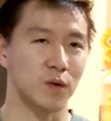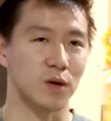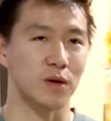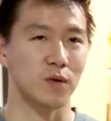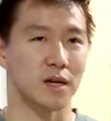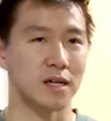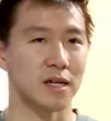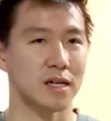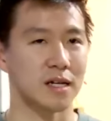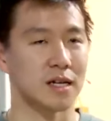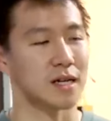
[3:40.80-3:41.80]

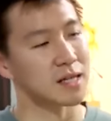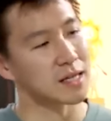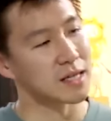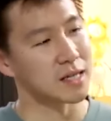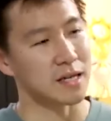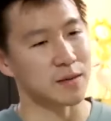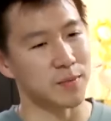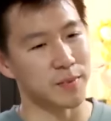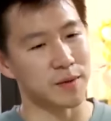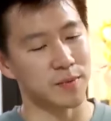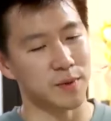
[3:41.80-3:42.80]
luar-luar negeri dan
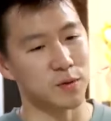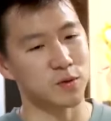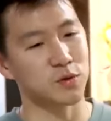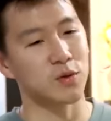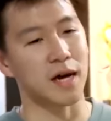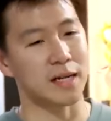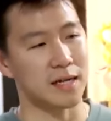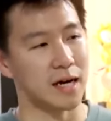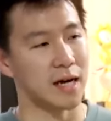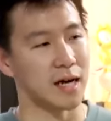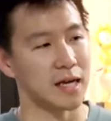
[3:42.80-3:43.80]
pemain-pemain dulu juga
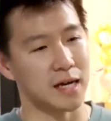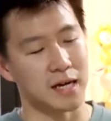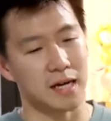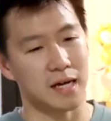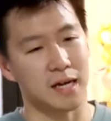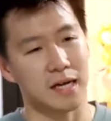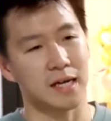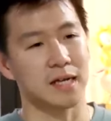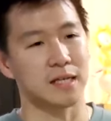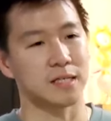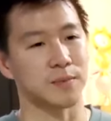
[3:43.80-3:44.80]
ada yang
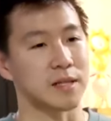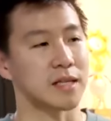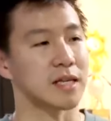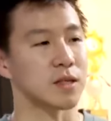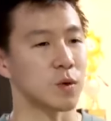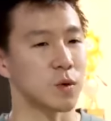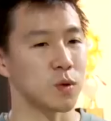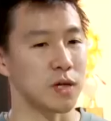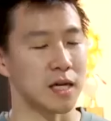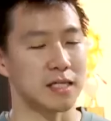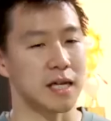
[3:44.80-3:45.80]
seperti itu
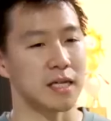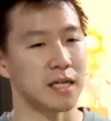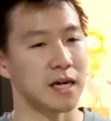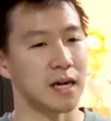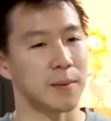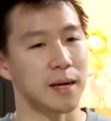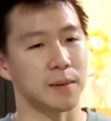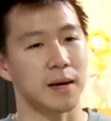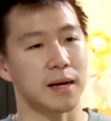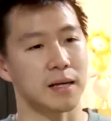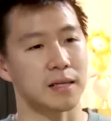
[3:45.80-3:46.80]
nggak jalannya nggak
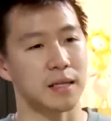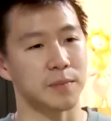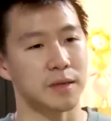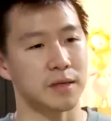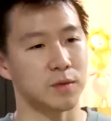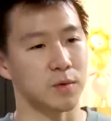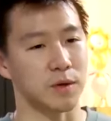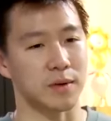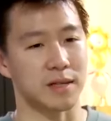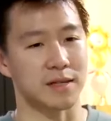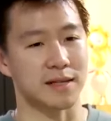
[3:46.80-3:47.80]
bareng-bareng tapi itu bukan
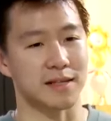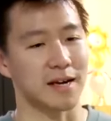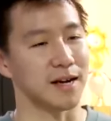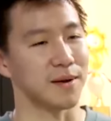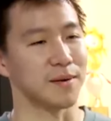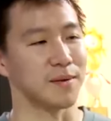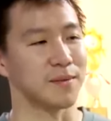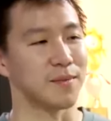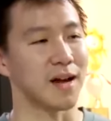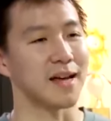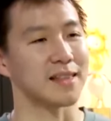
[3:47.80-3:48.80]
berarti kita
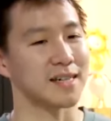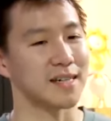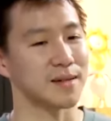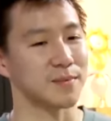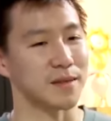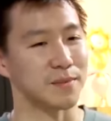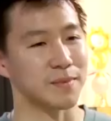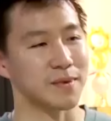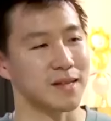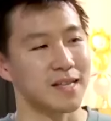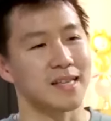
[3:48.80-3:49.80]
berantem
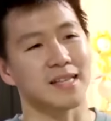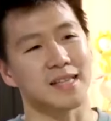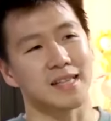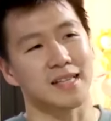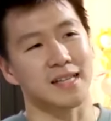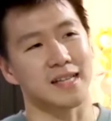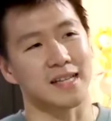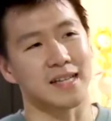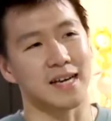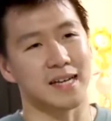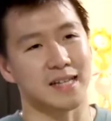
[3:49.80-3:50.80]

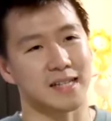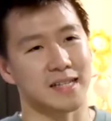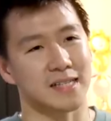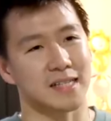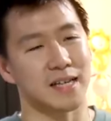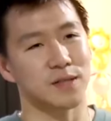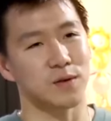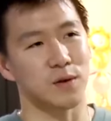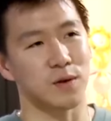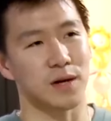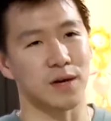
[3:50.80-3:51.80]
dan saya
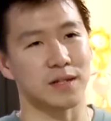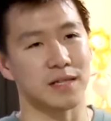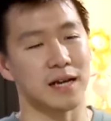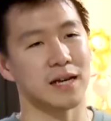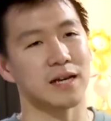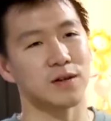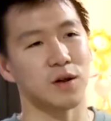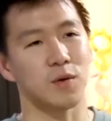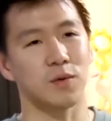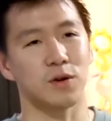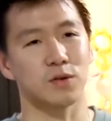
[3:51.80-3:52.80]
juga udah terakhir kan udah
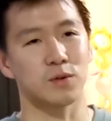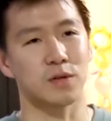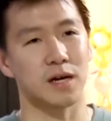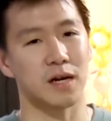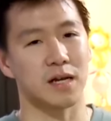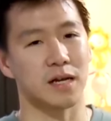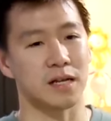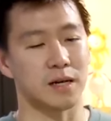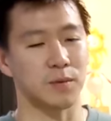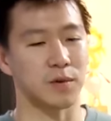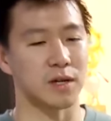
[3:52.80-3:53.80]
ngobrol juga
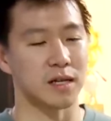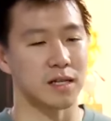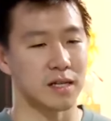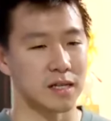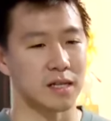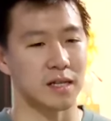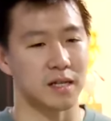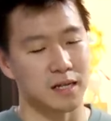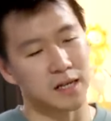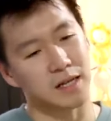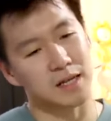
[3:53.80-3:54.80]
dan kemungkinan
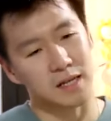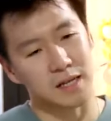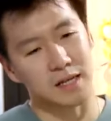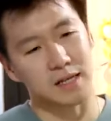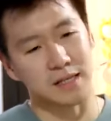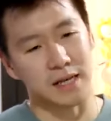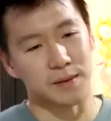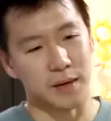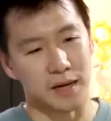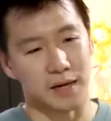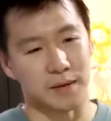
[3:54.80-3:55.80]
saya
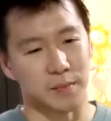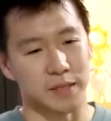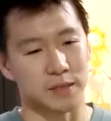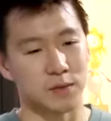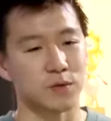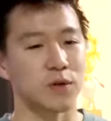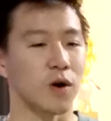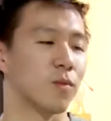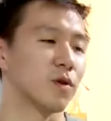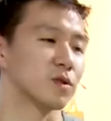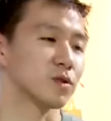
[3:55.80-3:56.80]
bakal pensiun udah
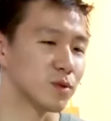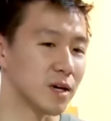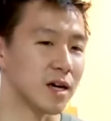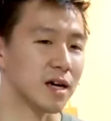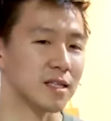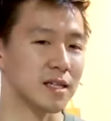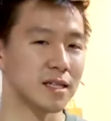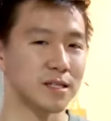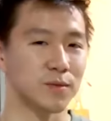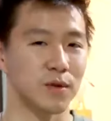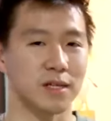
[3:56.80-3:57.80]
ngomong juga jadi
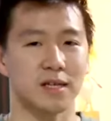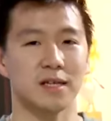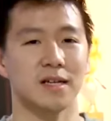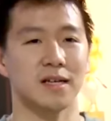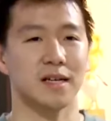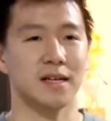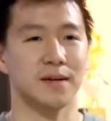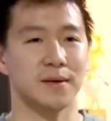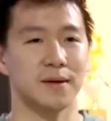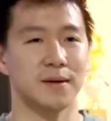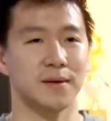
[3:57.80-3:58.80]
semuanya
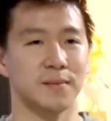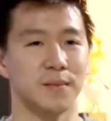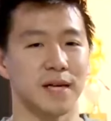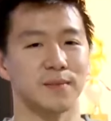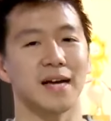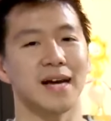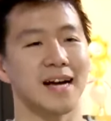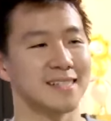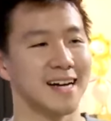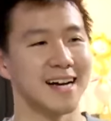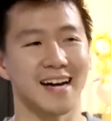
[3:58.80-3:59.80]
baik-baik
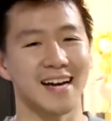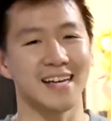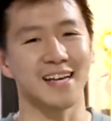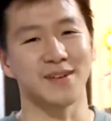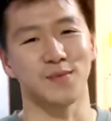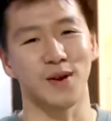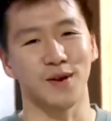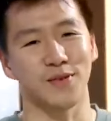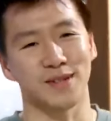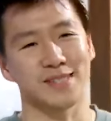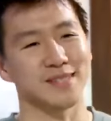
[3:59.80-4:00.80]
aja nggak ada yang
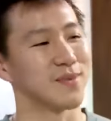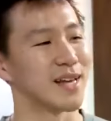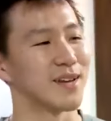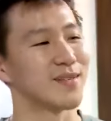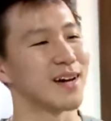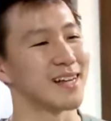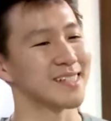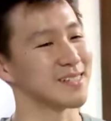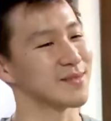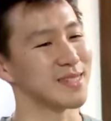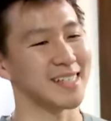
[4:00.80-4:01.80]
versus mana-mana
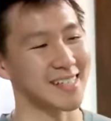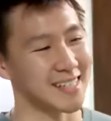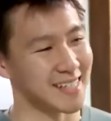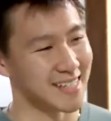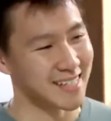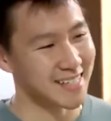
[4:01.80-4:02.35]
sih benernya